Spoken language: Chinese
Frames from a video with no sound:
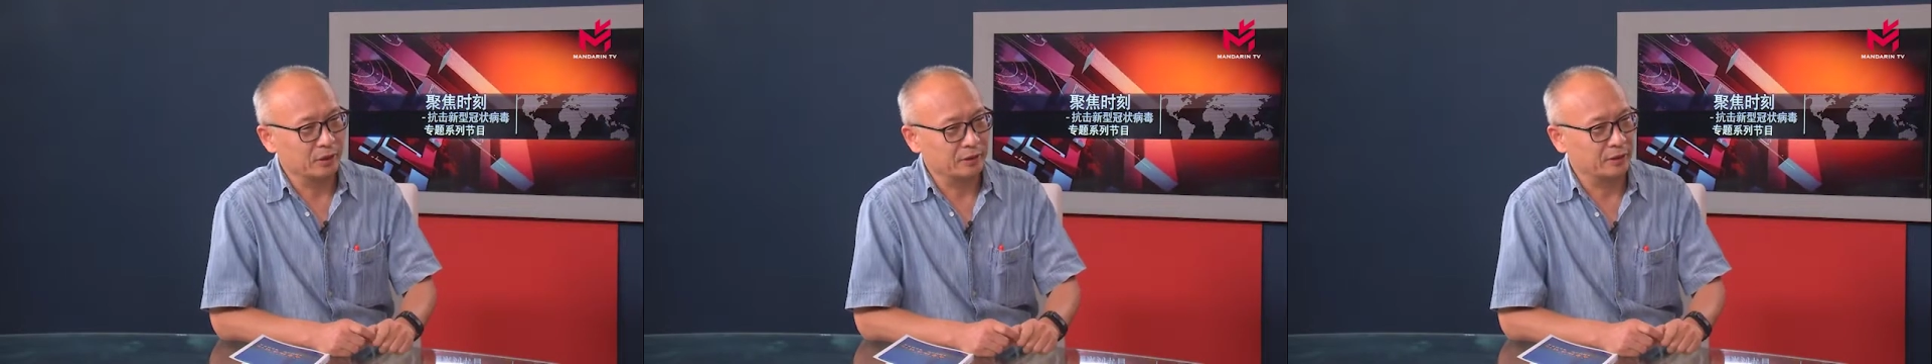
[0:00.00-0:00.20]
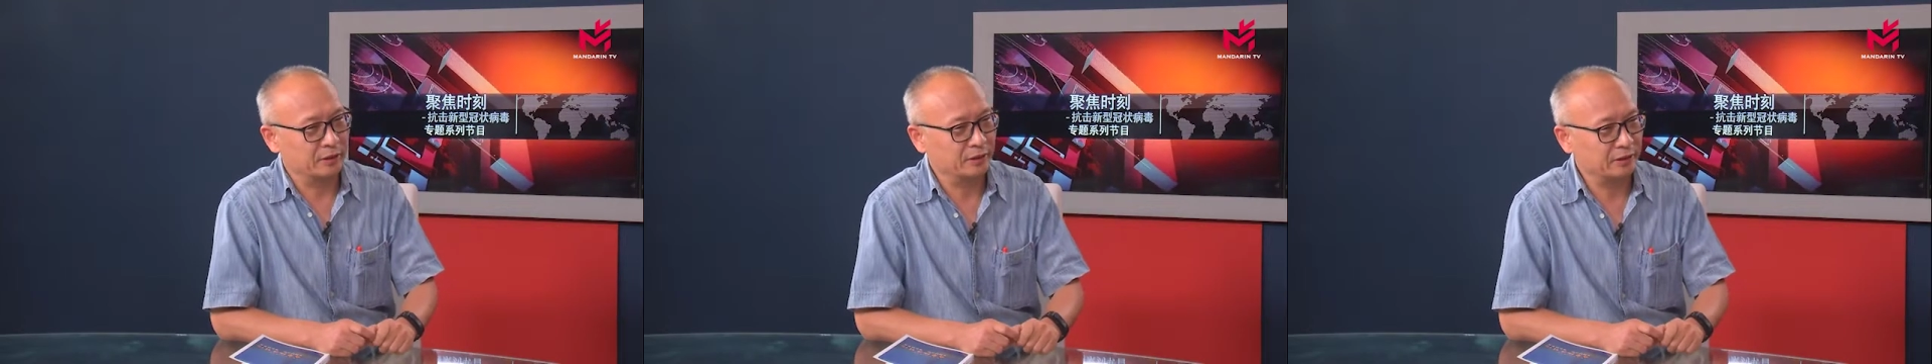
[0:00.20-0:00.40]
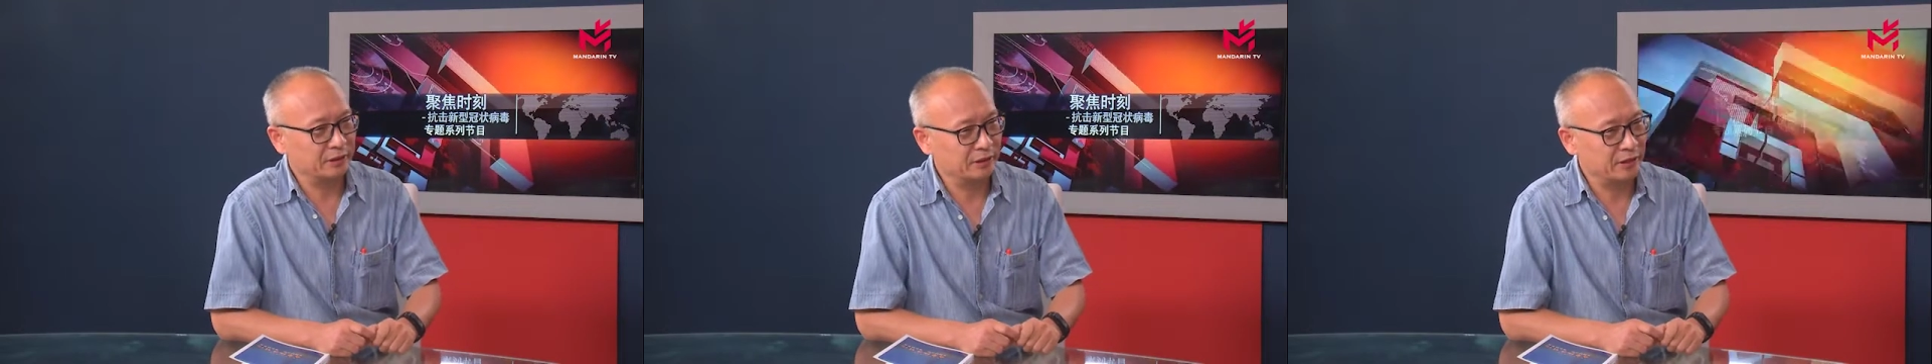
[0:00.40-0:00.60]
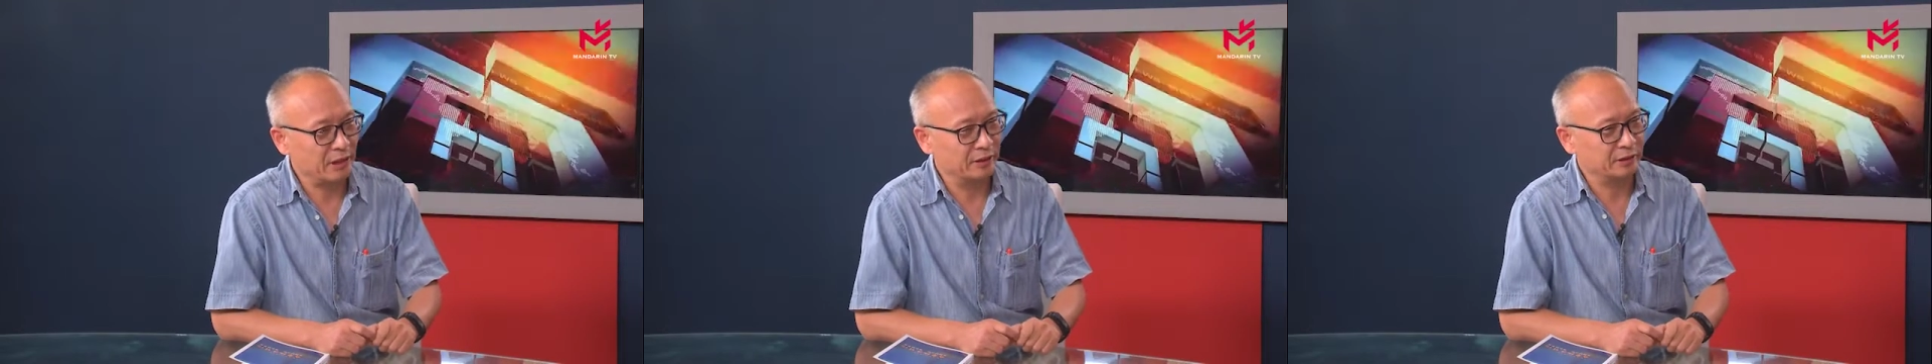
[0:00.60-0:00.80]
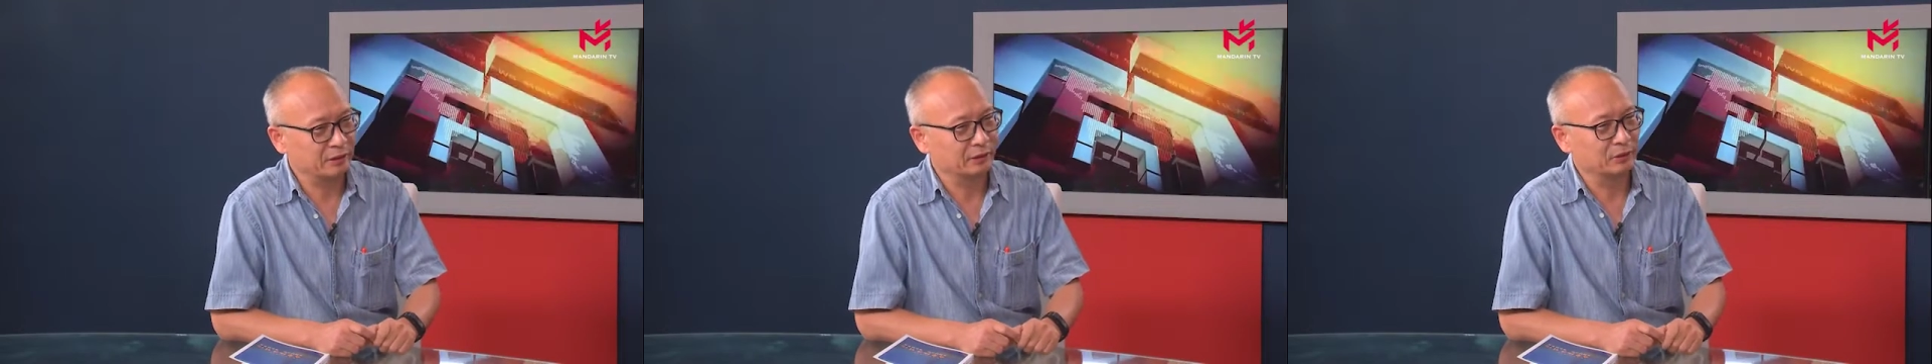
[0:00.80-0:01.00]
呢是这
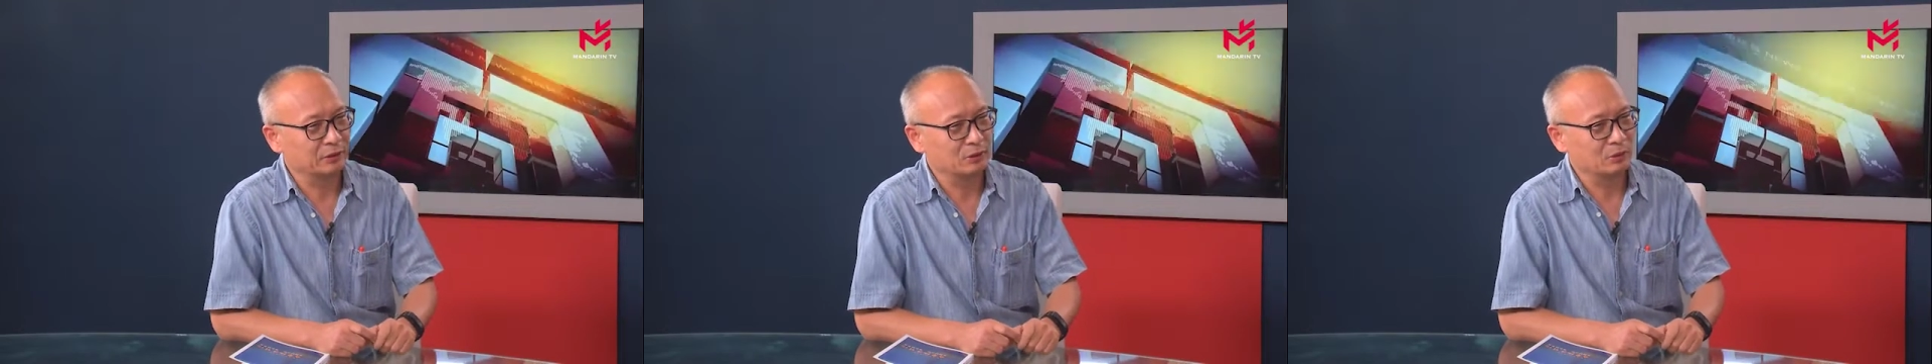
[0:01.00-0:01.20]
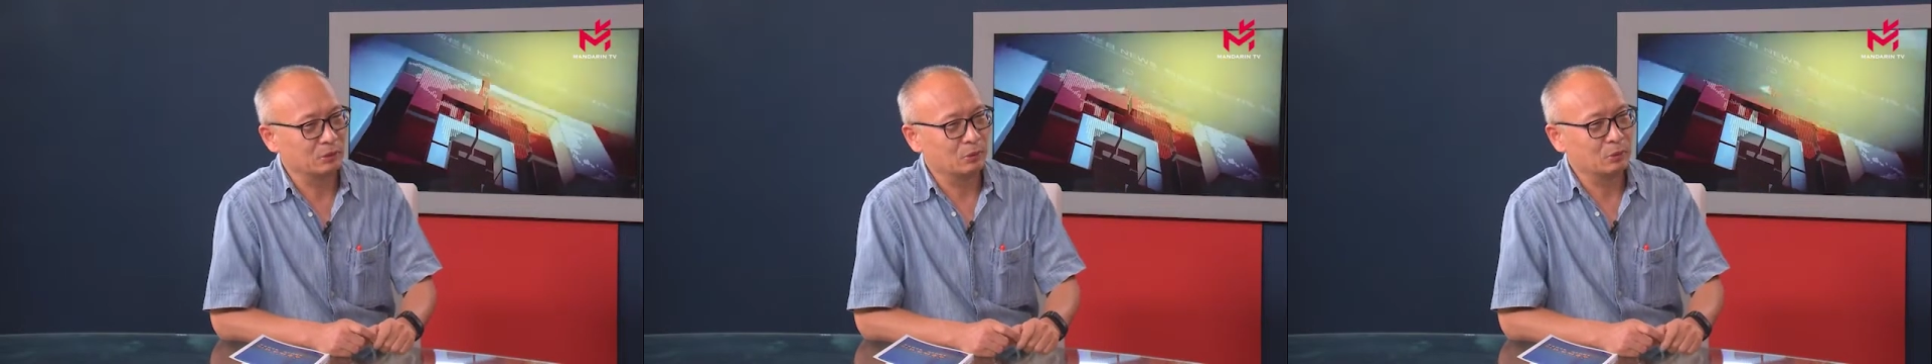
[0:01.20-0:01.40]
样的，